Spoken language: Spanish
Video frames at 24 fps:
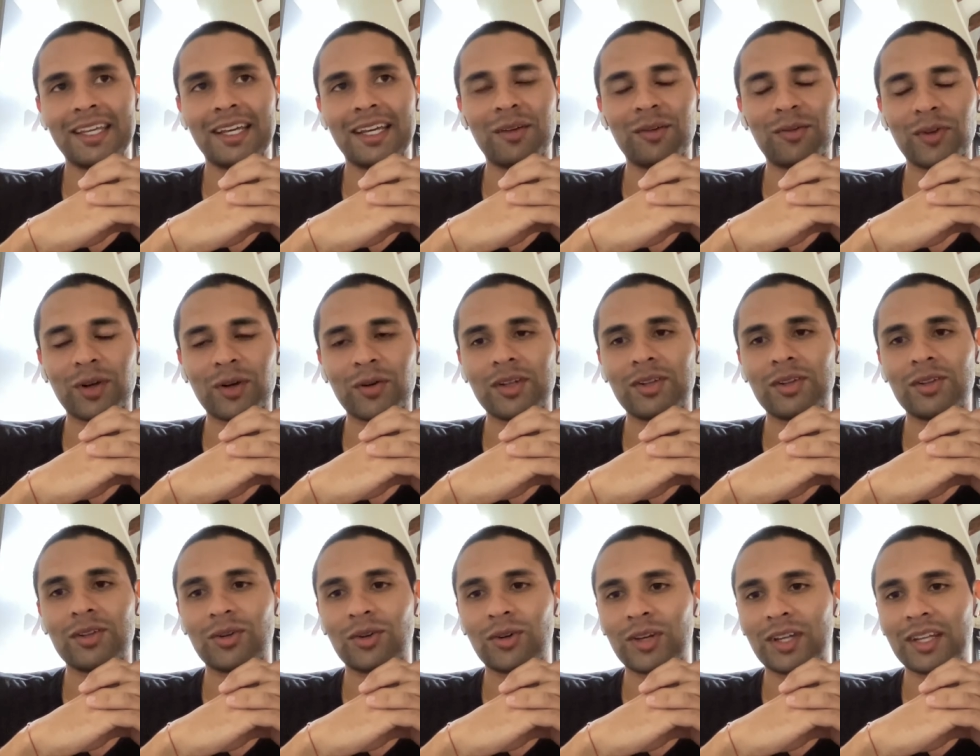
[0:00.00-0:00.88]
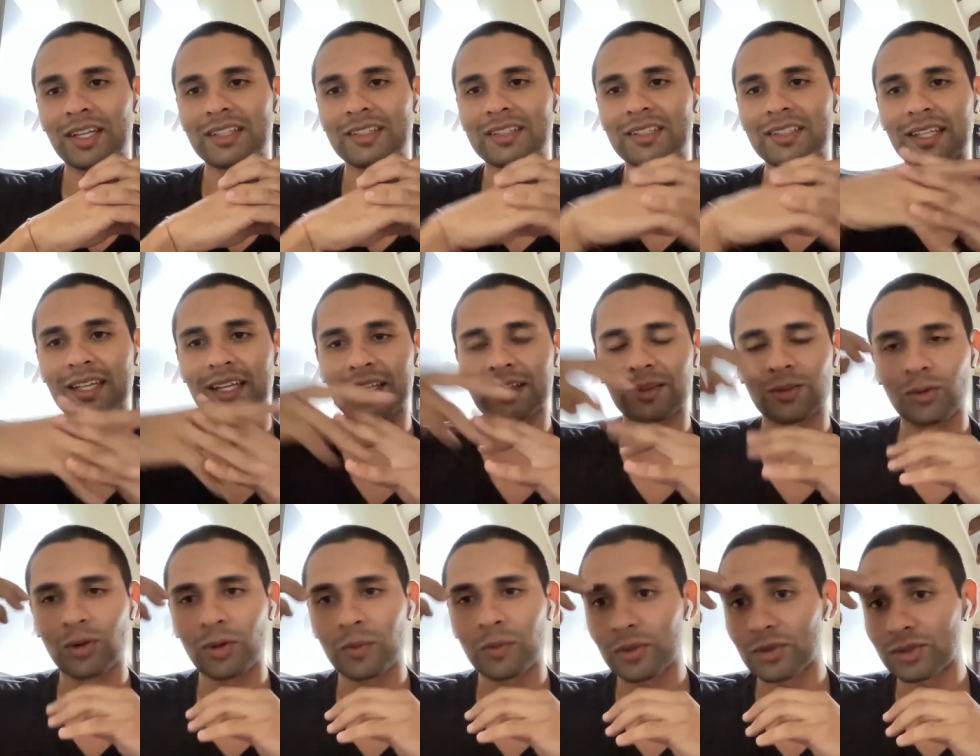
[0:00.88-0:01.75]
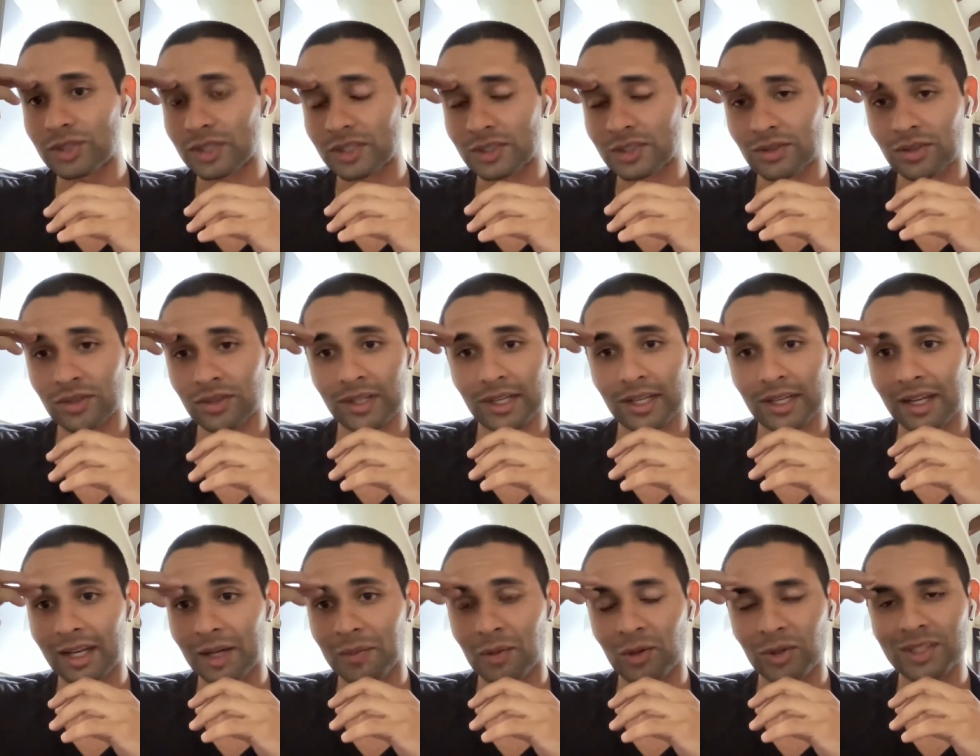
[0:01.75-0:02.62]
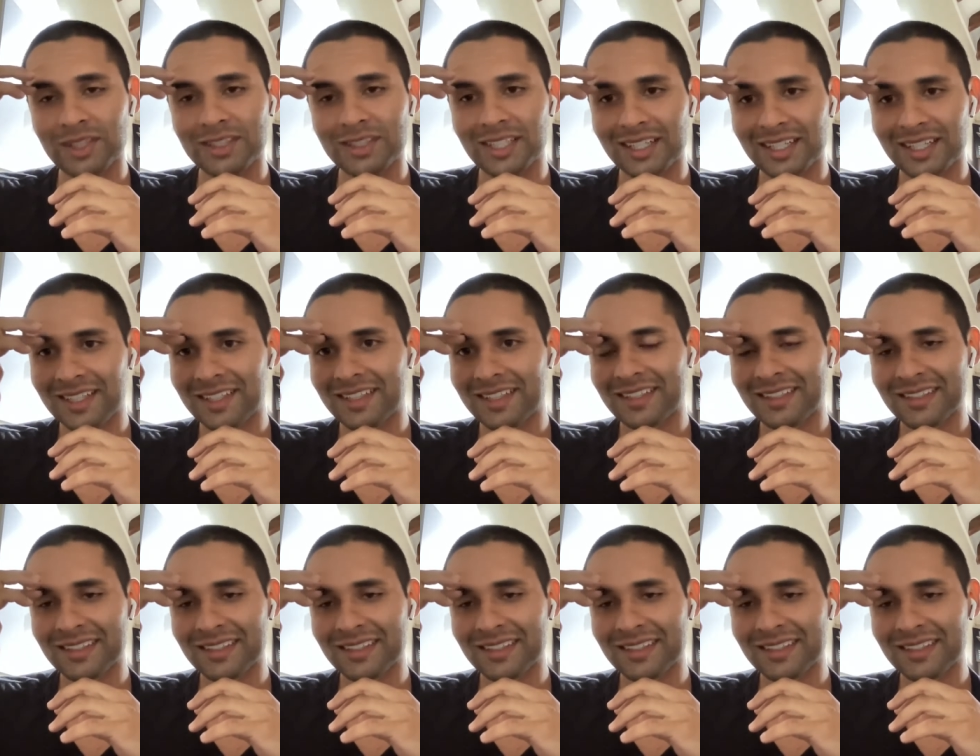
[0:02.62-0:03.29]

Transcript: Y ahí fue cuando inicié todo el proceso en Grip Logística.